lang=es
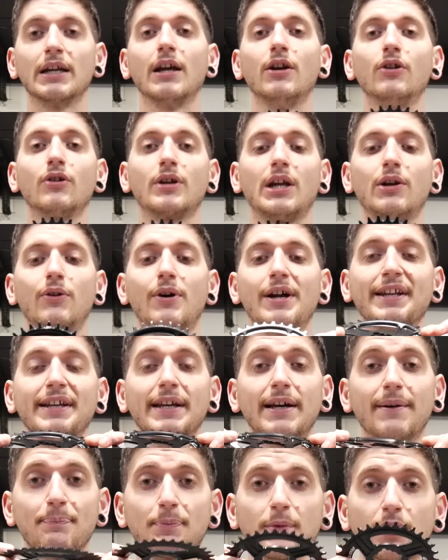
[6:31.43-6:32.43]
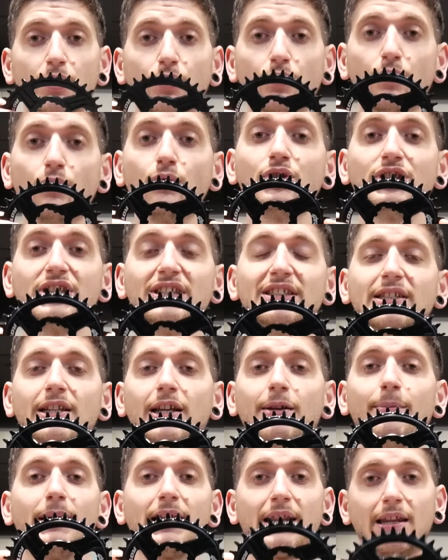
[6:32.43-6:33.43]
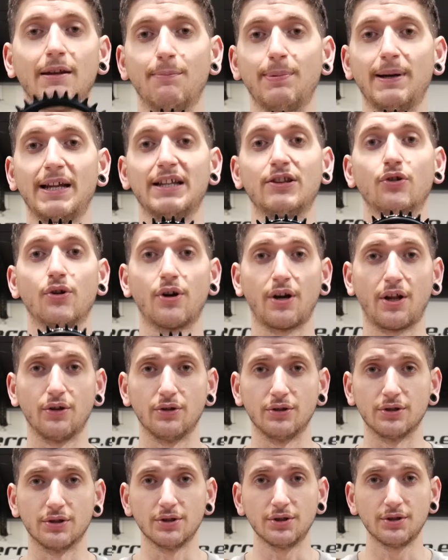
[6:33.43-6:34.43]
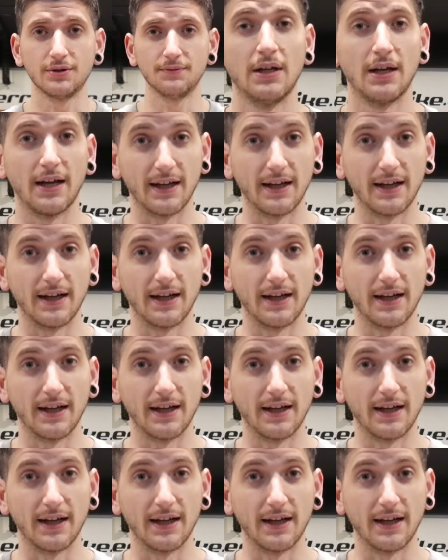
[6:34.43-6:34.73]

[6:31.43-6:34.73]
que lo que lo haría con un sistema de platos redondos.